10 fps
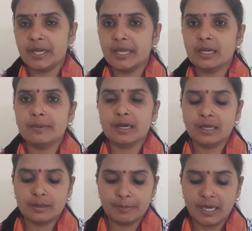और एक बार
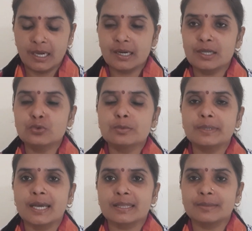अगर आप बाहर का दूध
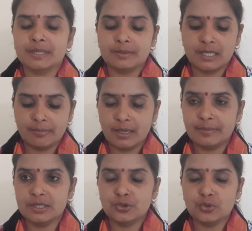पिलाते हैं मतलब डब्बा
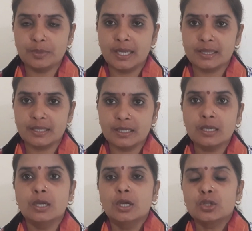बंद दूध पिलाते हैं
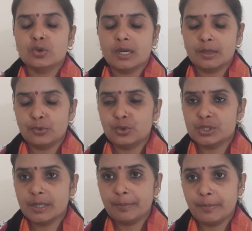तो अगर
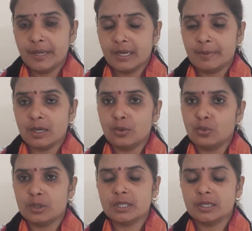उसे एक बार
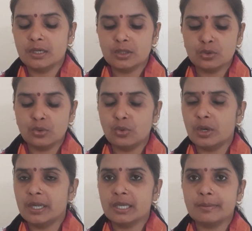घोलते हैं तो
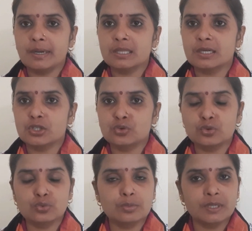घोलने के बाद अगर जो
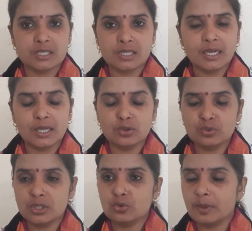दूध बचता है तो
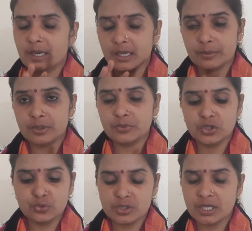उसे दोबारा कभी भी
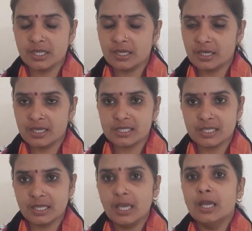यूज नहीं करना
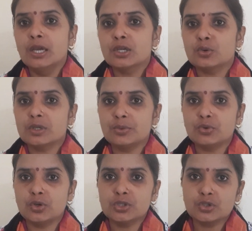चाहिए क्योंकि
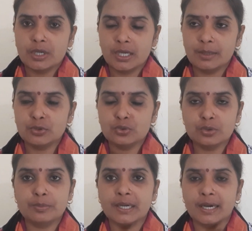वो जो है वो
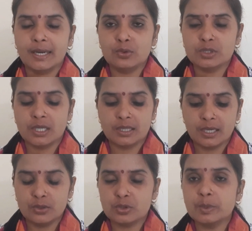दूध बेकार हो जाता
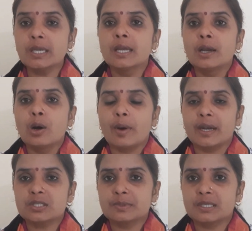है उसमें
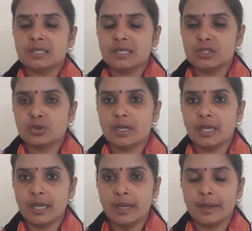वायरस बैक्टीरिया जो
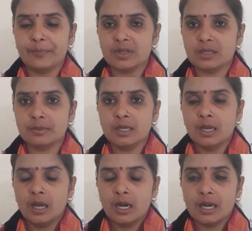है मतलब
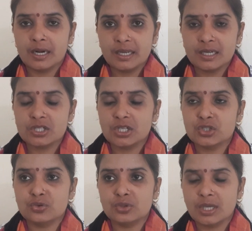लगने का चांस
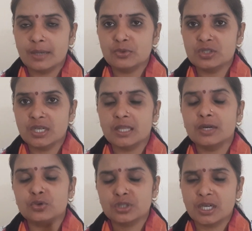जो होता है वो ज़्यादा
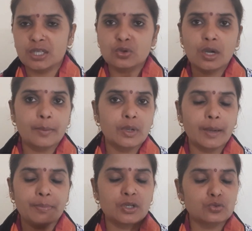होता है तो हमें
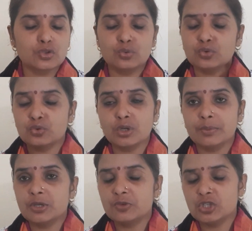अपने उस दूध को
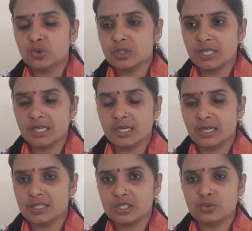कभी भी यूज नहीं
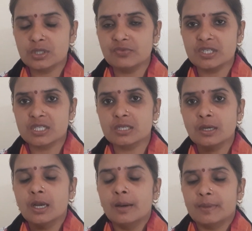करना चाहिए उसे वेस्ट
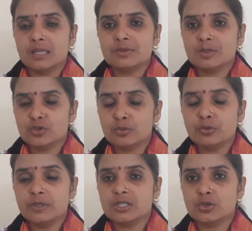मतलब समझो
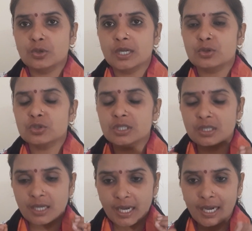वो वेस्ट हो गया तो
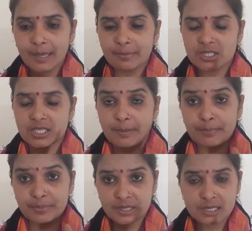जितना बच्चा
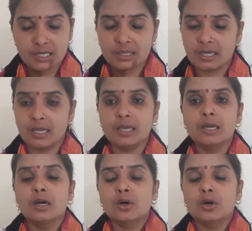पी सकता है